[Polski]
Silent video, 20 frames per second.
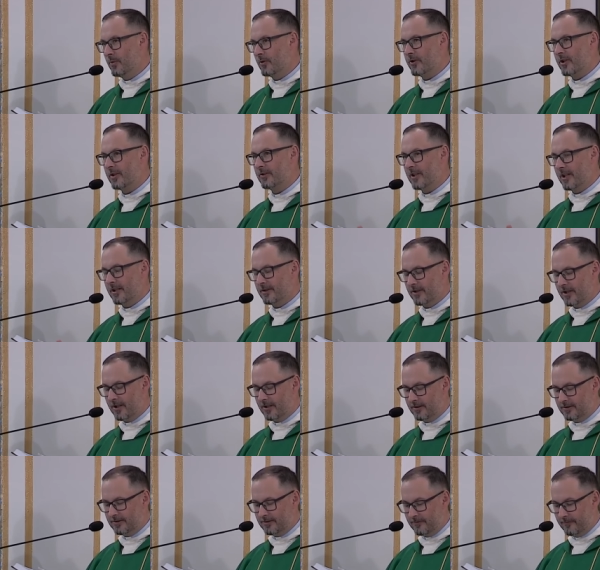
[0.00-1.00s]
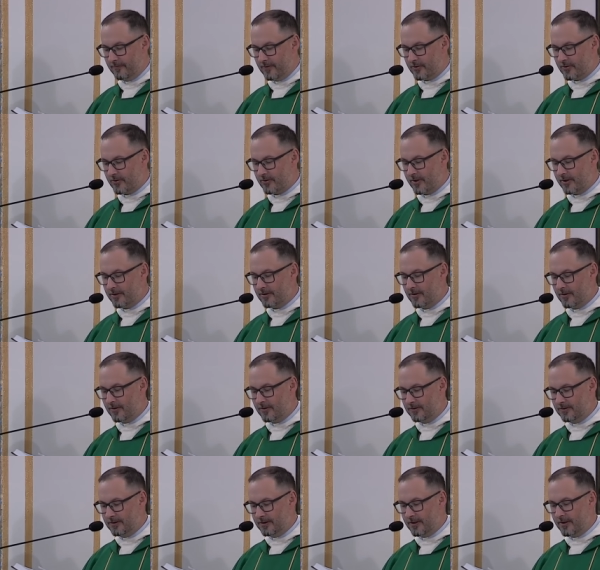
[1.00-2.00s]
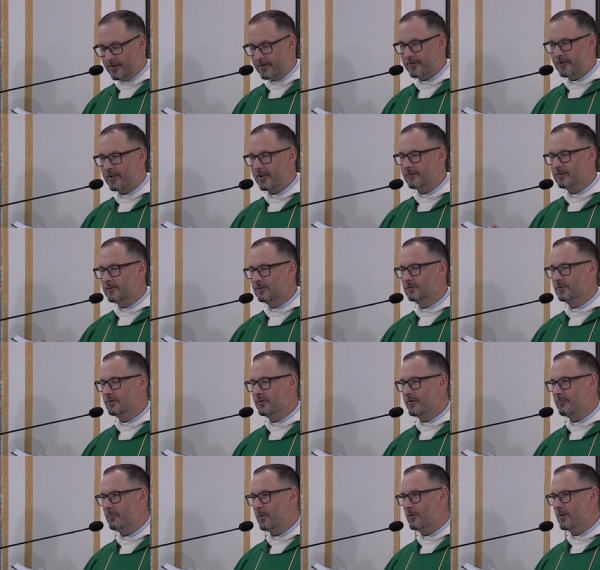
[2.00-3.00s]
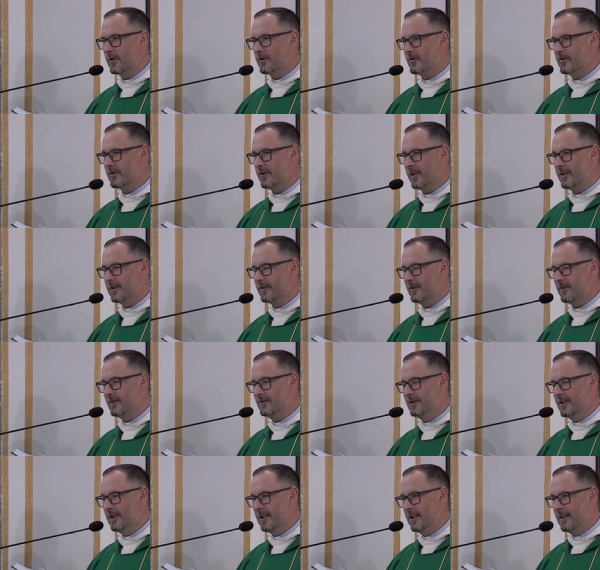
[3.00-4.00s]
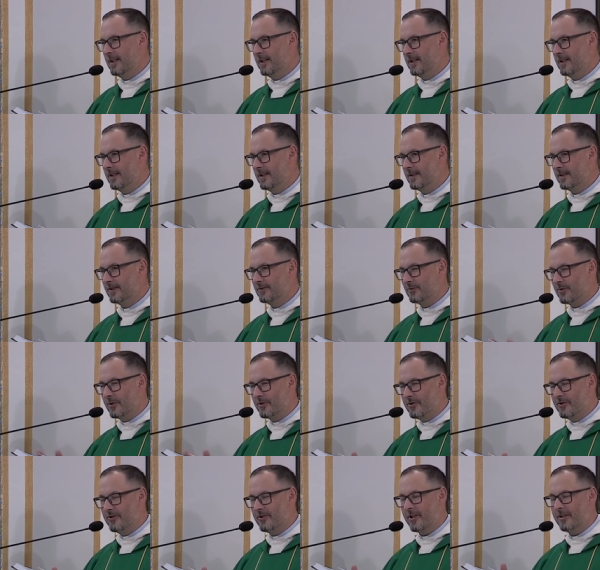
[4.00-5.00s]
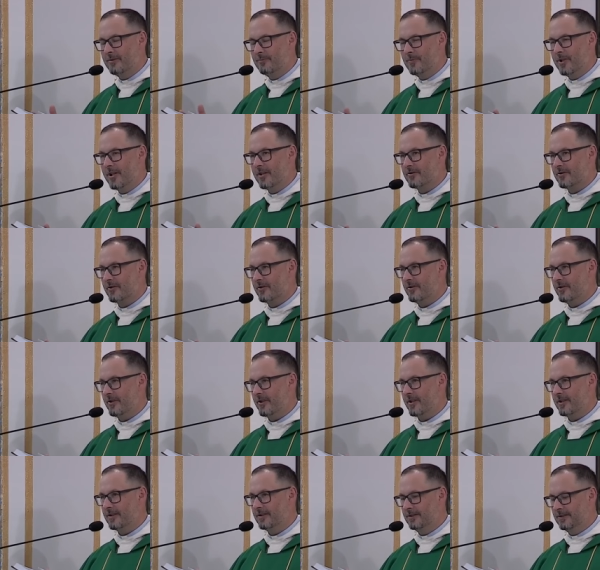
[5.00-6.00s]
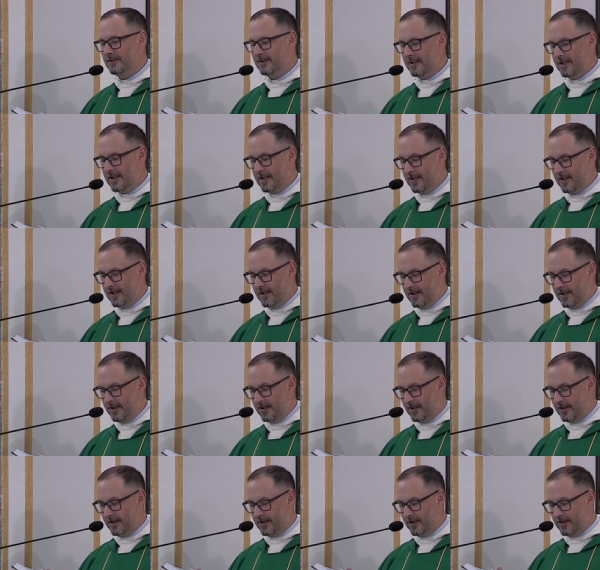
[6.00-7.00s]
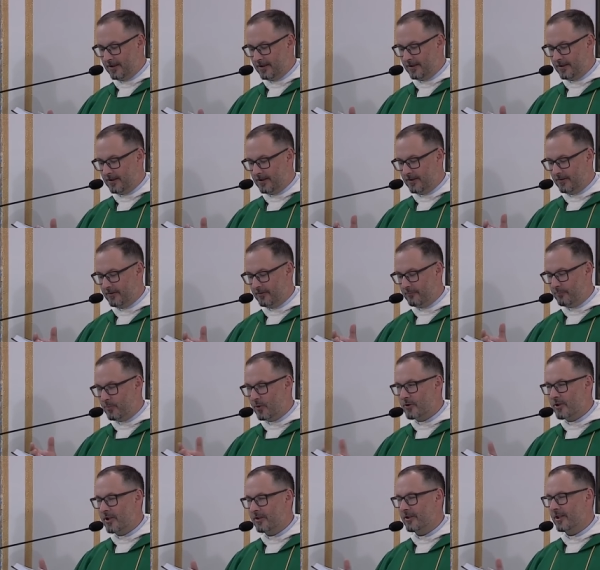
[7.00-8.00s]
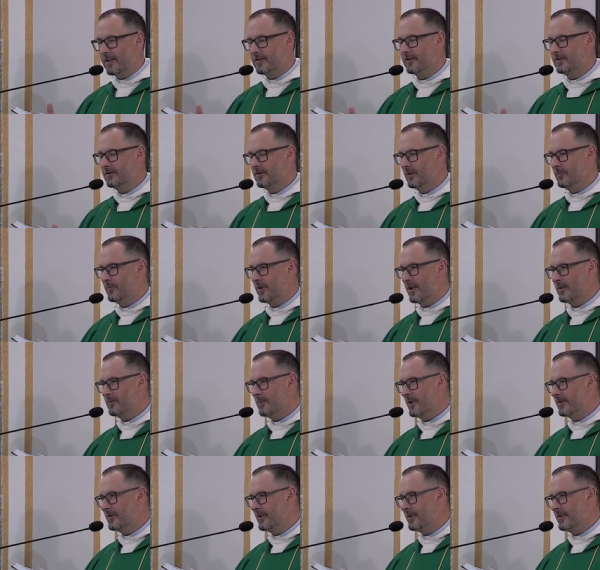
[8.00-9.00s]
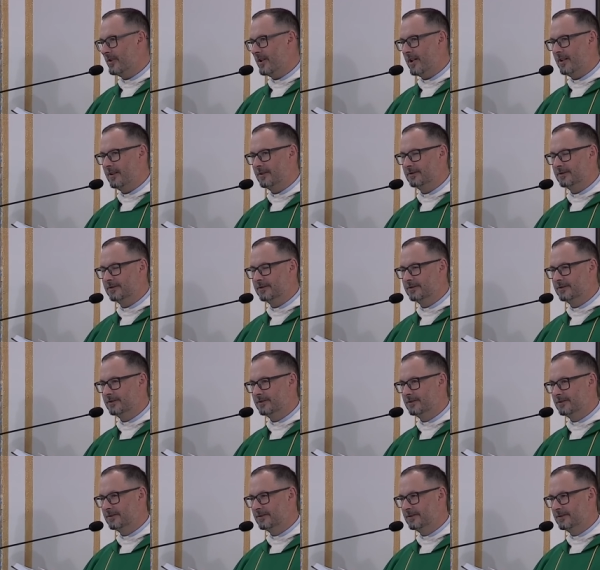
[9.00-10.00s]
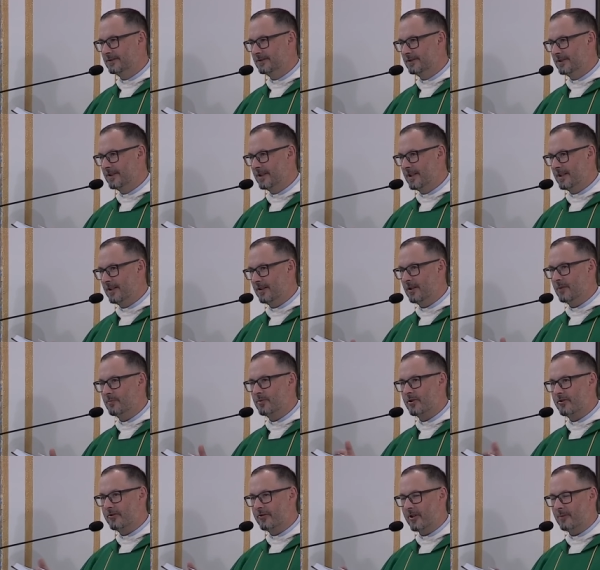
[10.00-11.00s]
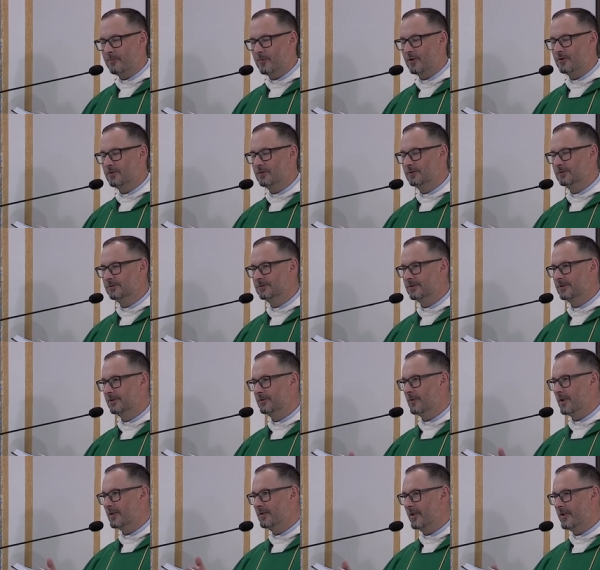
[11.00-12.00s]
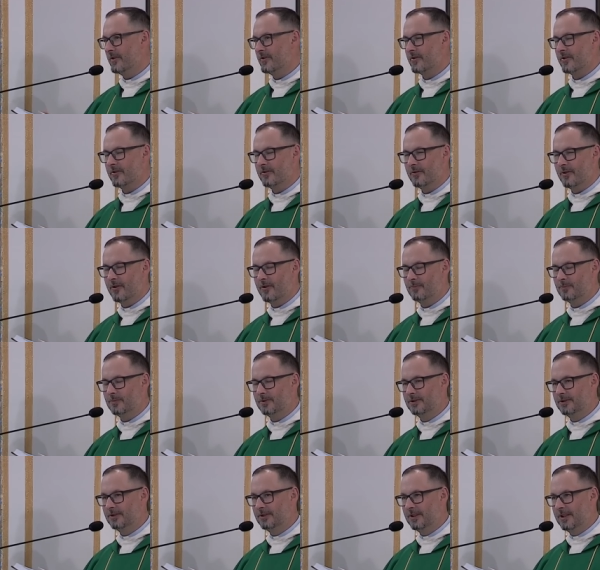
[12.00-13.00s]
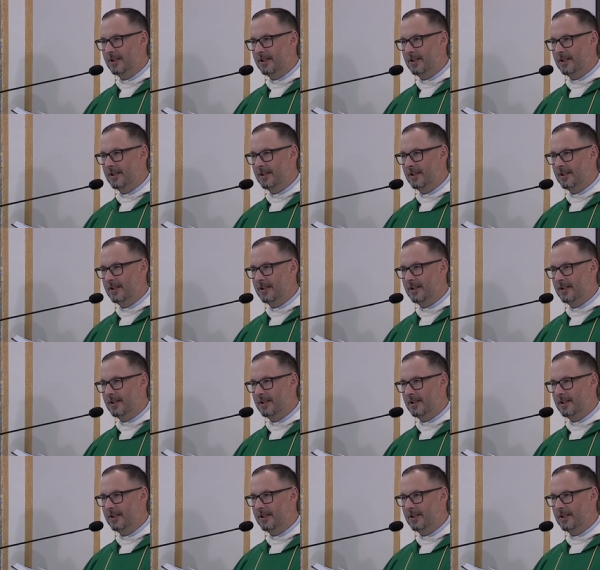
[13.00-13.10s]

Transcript: posiadania wyższego statutu społecznego, który dzisiaj mierzy się w posiadanych dobrach materialnych lepszy samochód, ładniejszy dom,